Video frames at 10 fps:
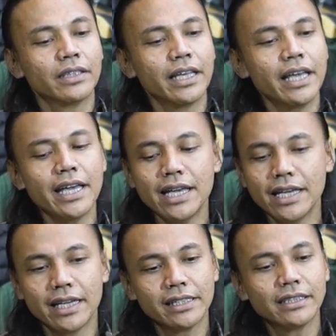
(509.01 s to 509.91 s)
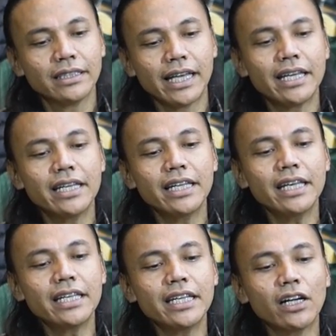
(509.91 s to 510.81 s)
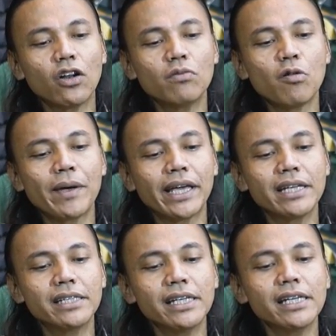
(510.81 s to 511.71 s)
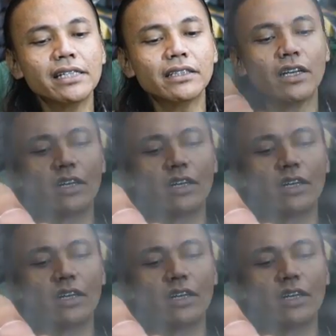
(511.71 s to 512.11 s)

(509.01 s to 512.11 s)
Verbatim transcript: Oke, kayak gini. Jadi kalau lo mau packaging,